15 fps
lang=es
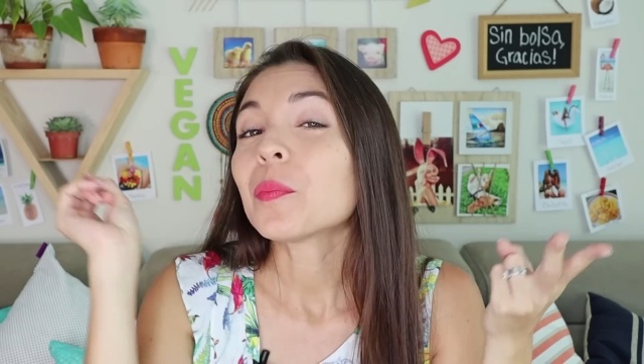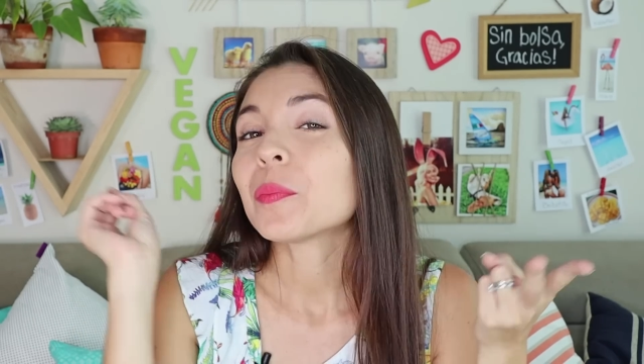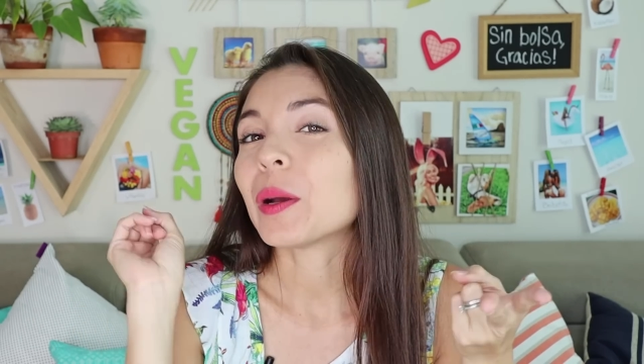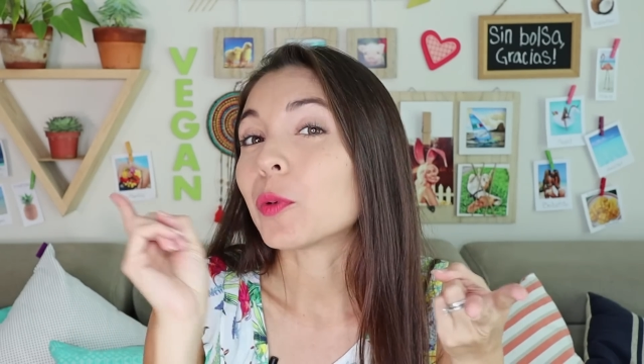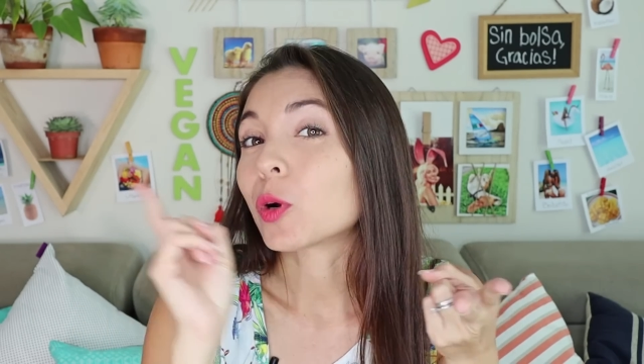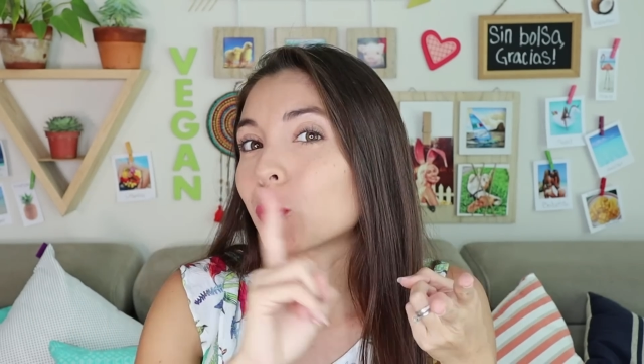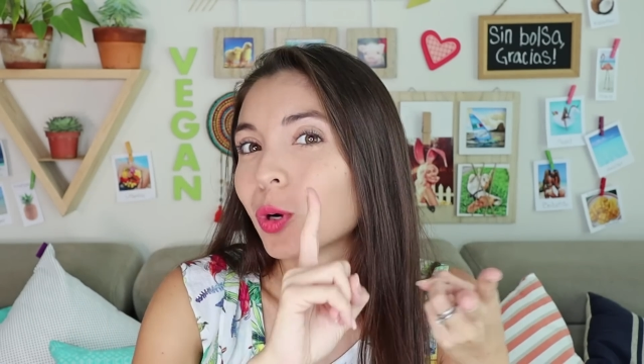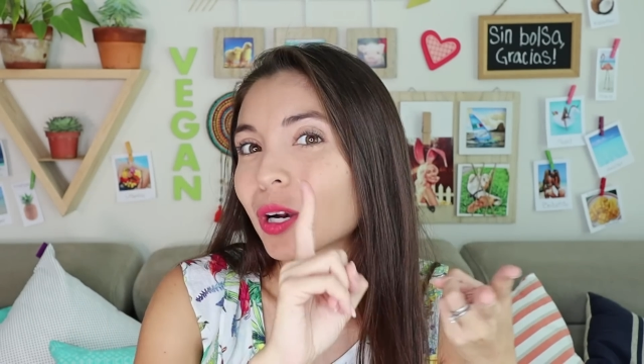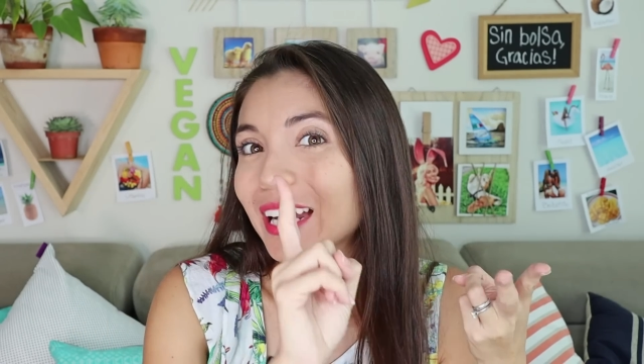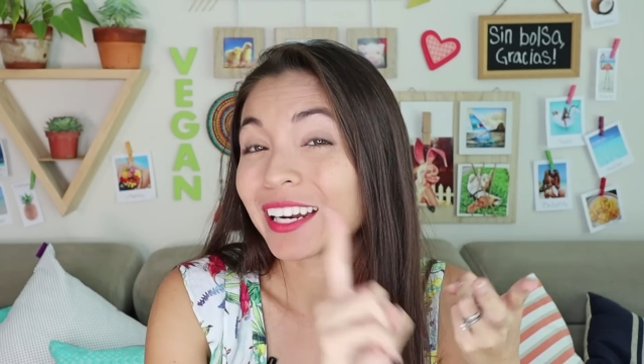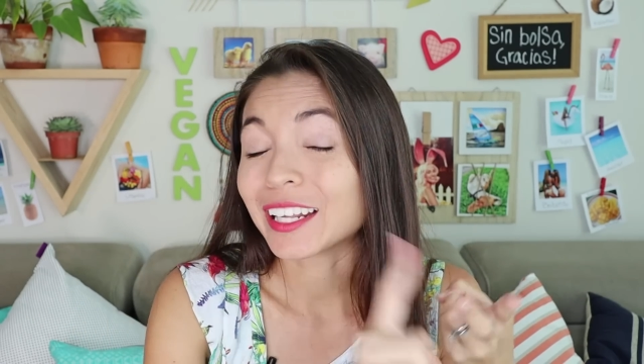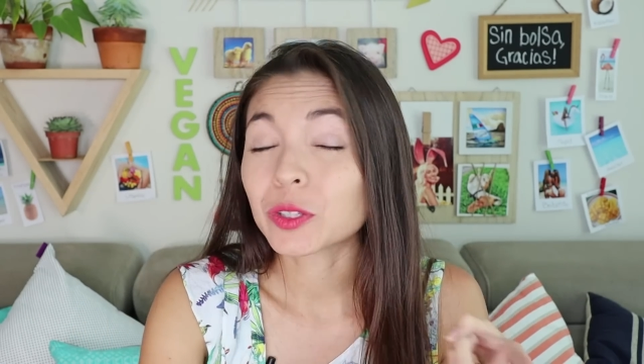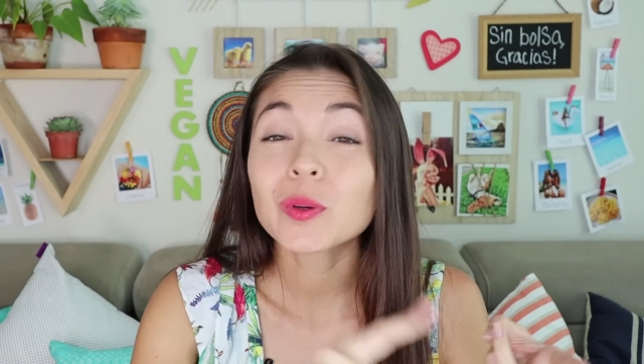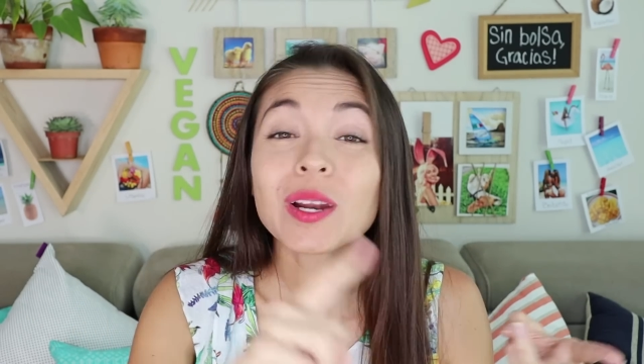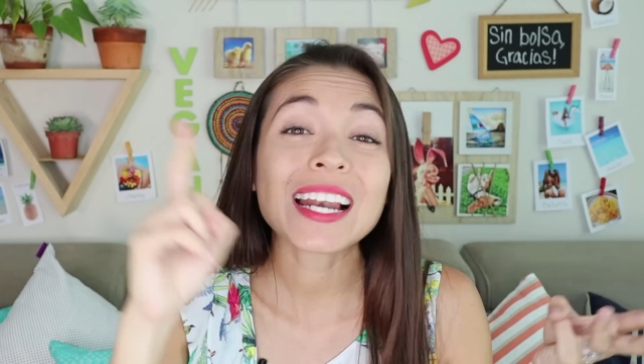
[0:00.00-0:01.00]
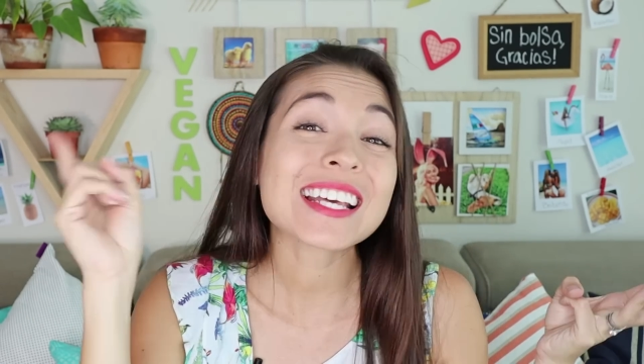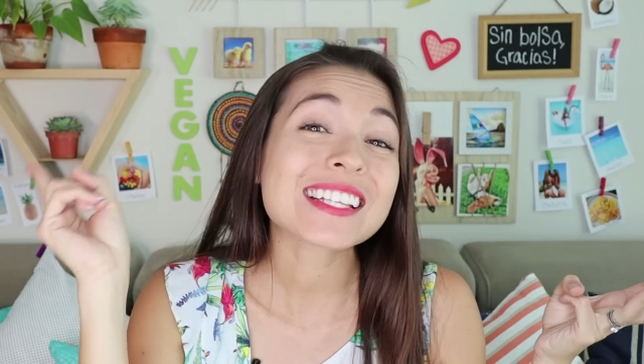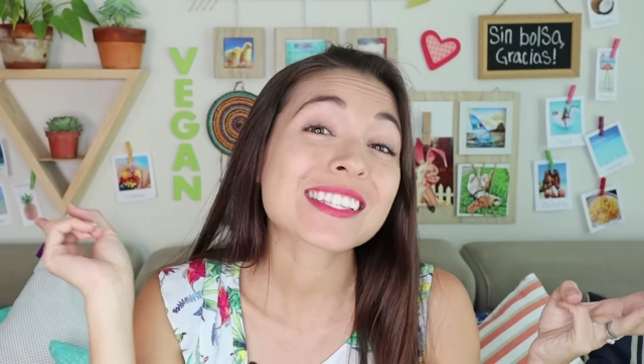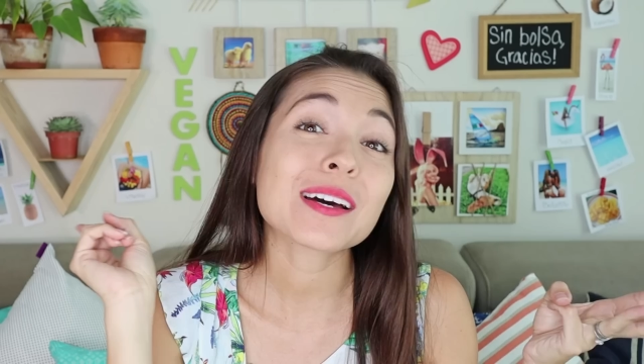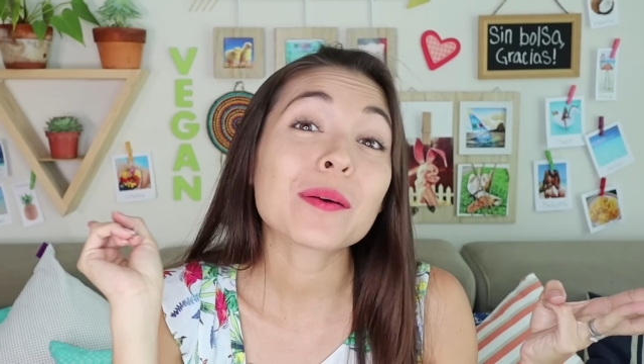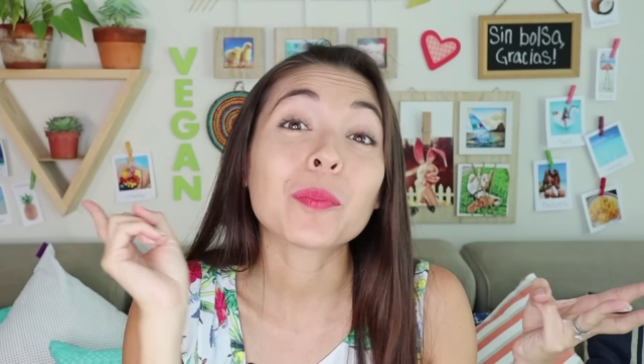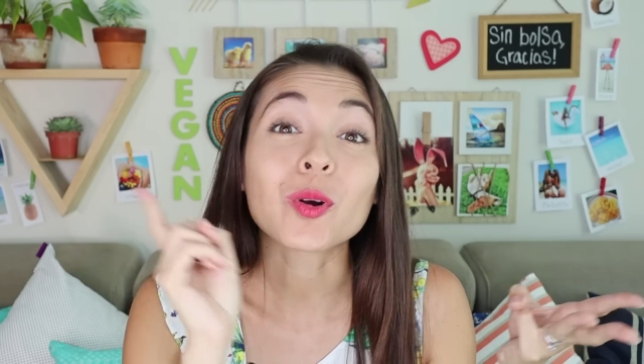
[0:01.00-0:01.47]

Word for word: mi amor por la naturaleza,